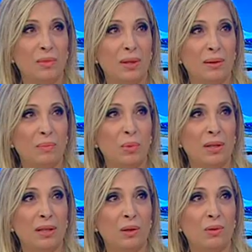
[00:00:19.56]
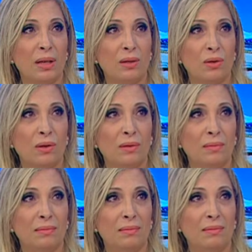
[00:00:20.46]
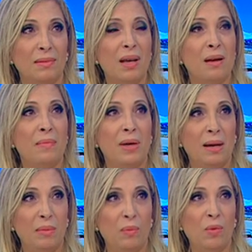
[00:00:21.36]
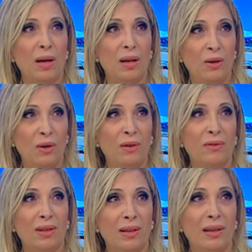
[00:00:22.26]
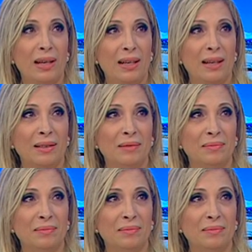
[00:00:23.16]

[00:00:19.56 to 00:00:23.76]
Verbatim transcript: oui, Pas d'interrogation. Mais la mémoire, l'œuvre, elle est là.